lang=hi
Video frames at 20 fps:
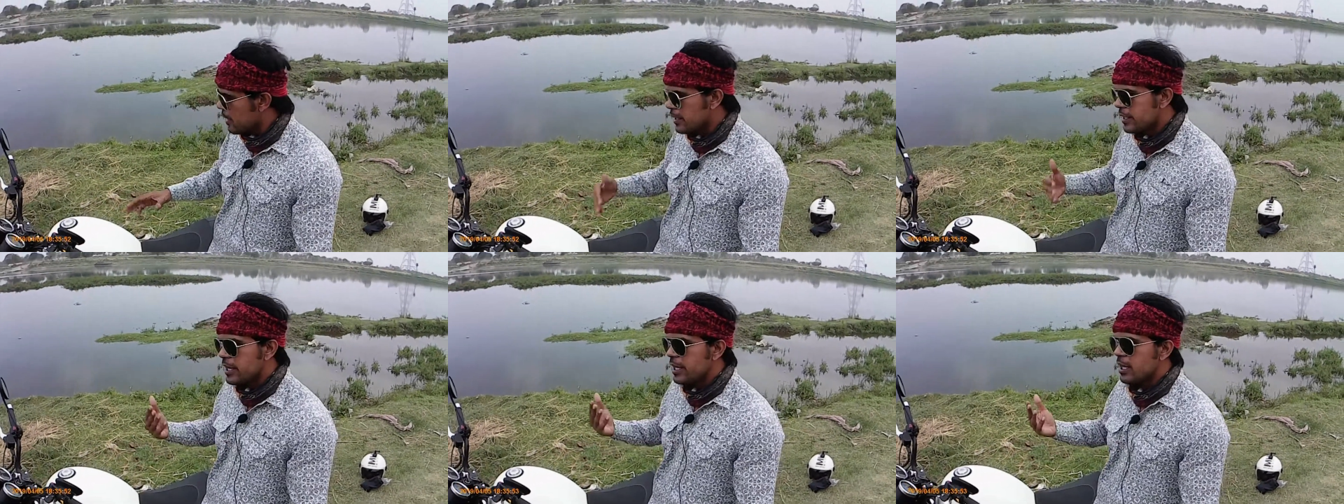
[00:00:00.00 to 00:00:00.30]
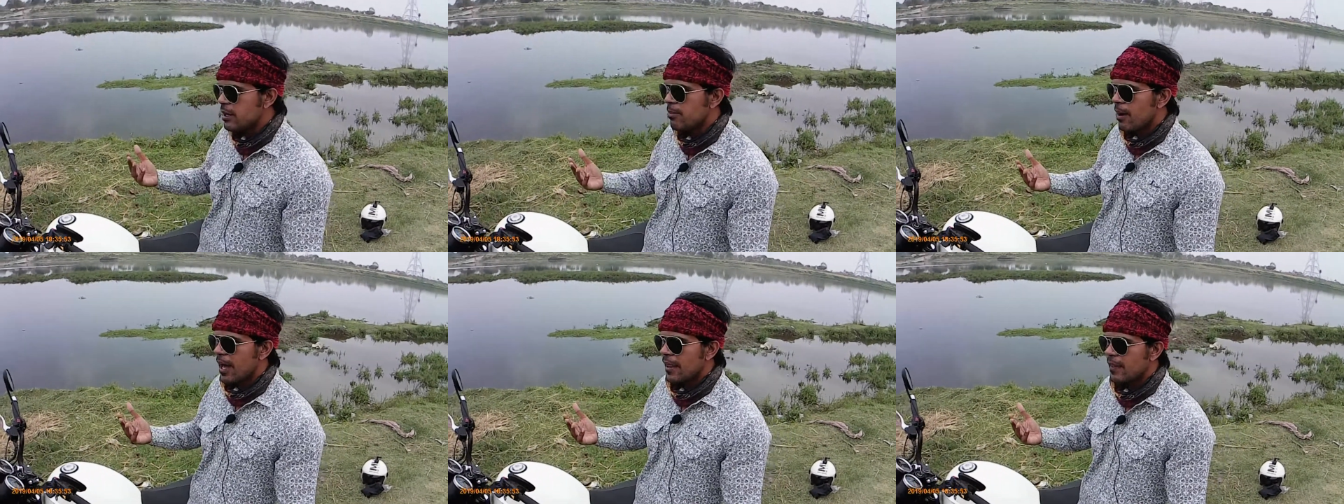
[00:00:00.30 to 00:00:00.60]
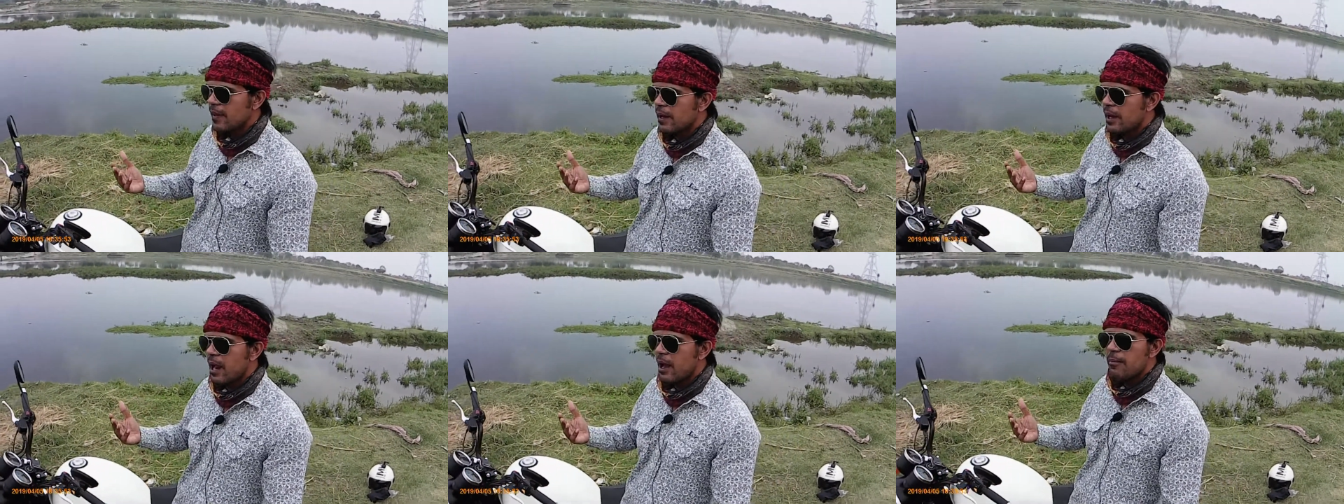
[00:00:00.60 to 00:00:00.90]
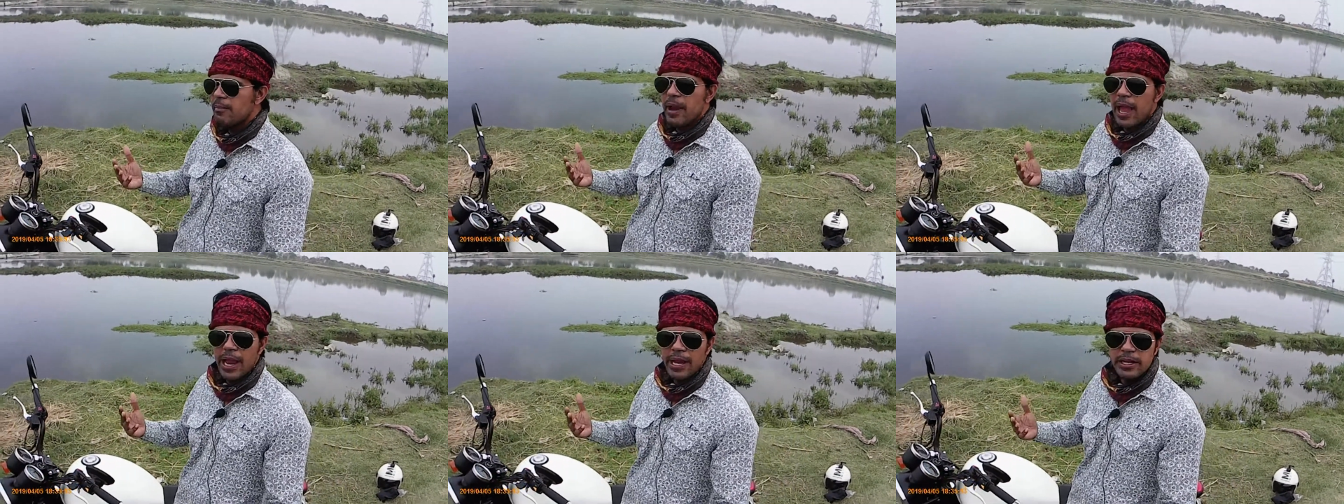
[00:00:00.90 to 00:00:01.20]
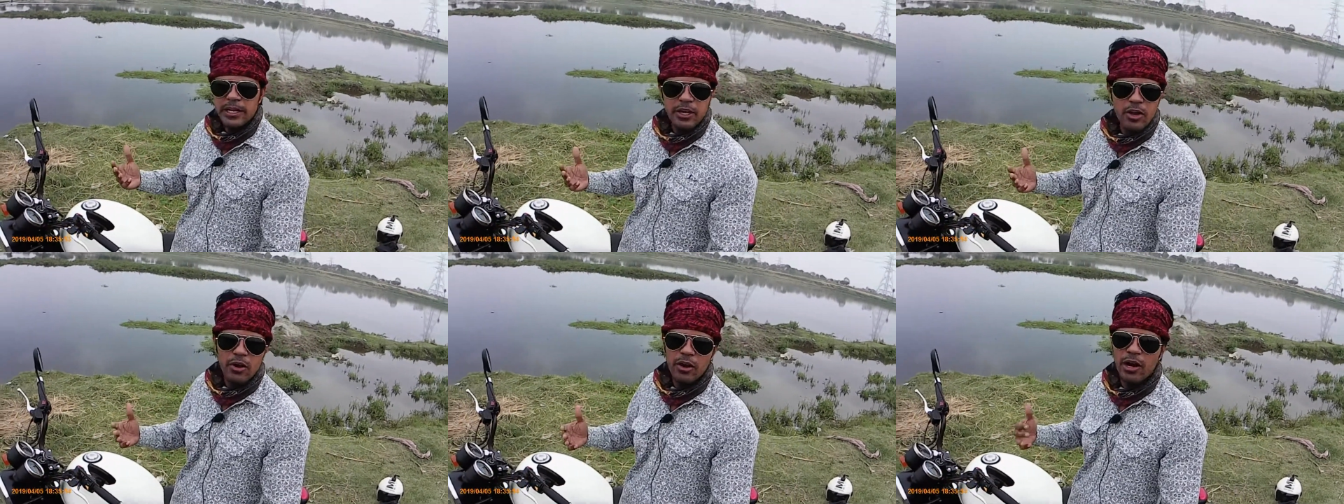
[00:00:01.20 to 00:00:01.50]
एट्टी के बाद अगर आप
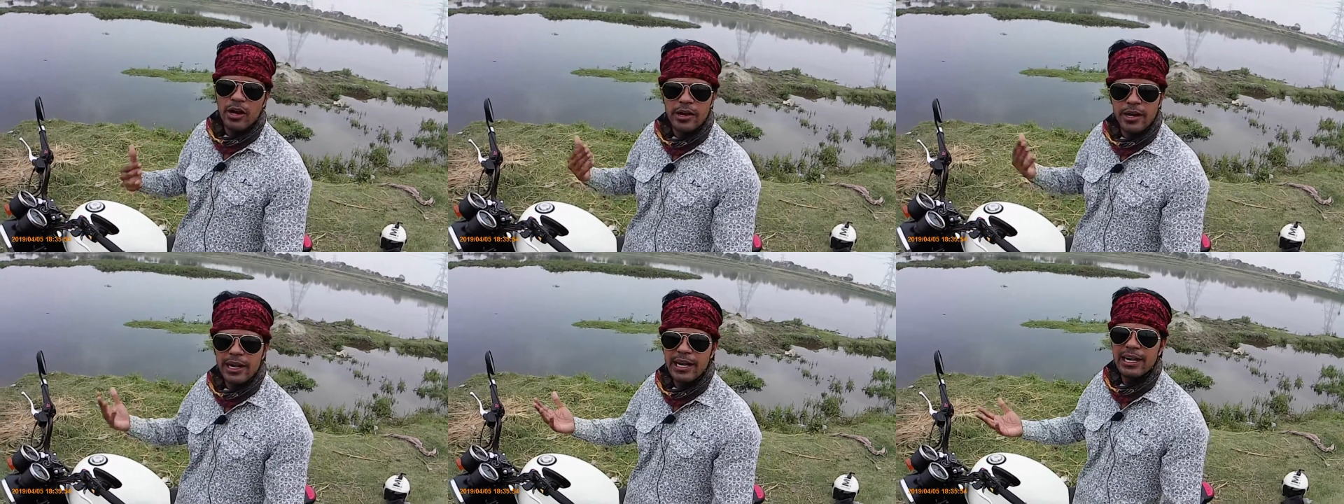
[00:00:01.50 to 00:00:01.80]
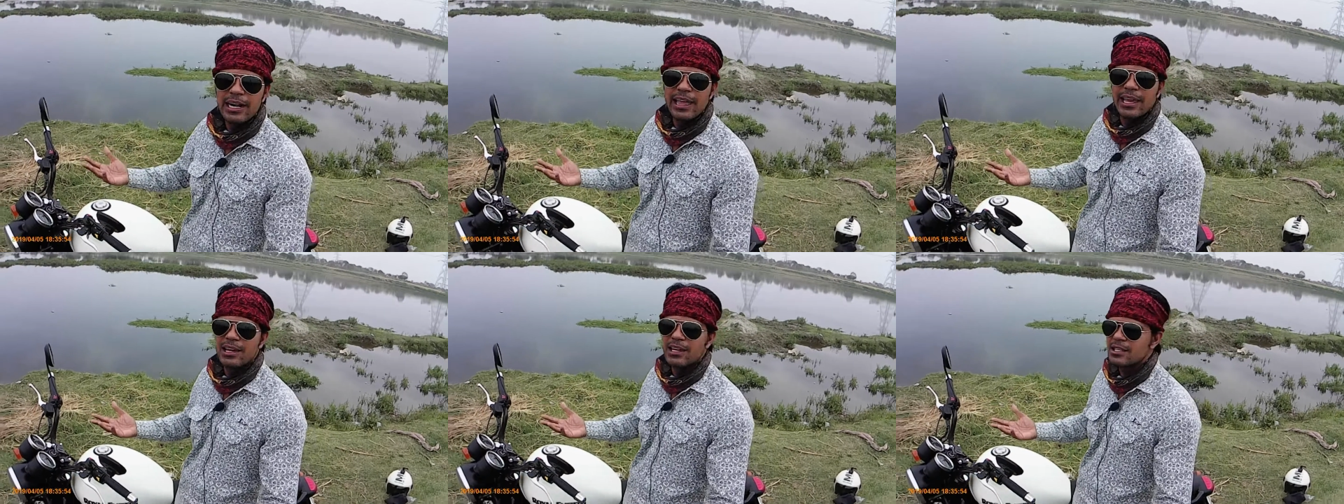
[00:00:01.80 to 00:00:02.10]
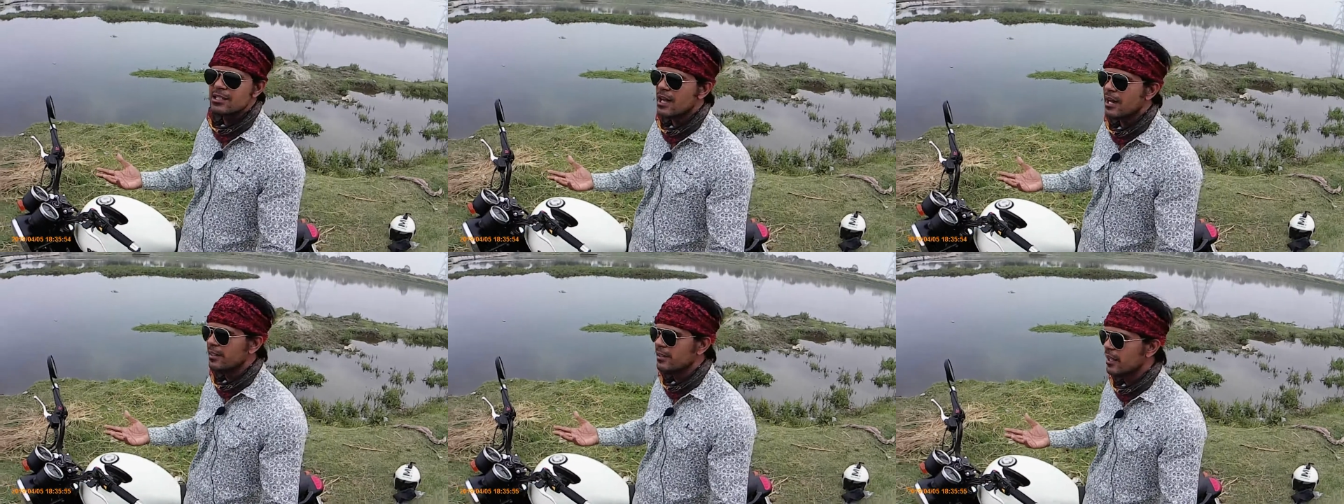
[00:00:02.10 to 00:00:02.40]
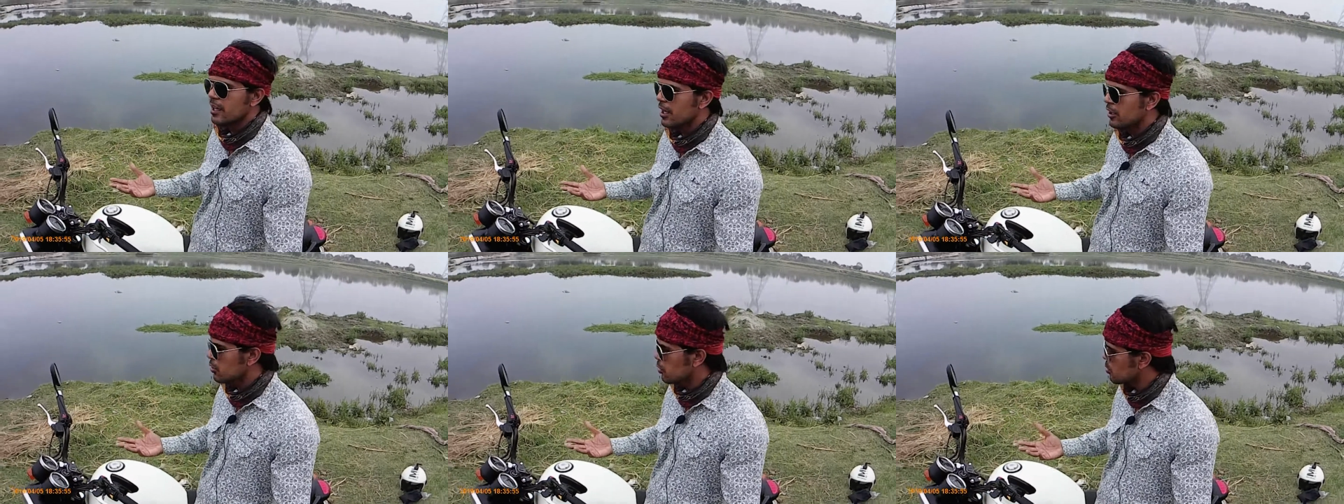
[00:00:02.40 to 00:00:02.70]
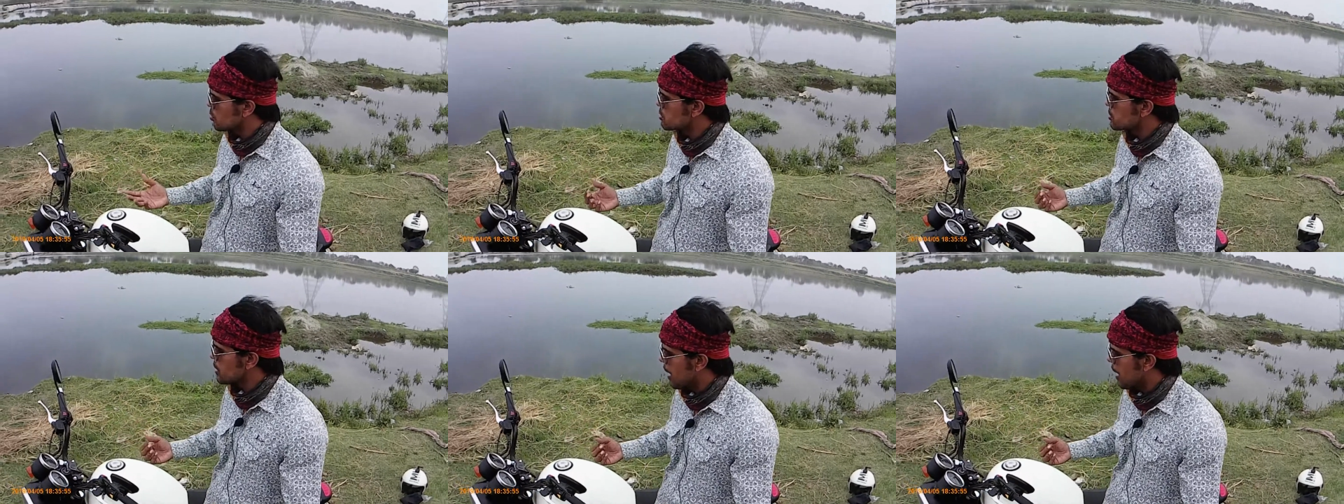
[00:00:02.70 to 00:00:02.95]
90 और 100 लेकर जाते हैं तो उस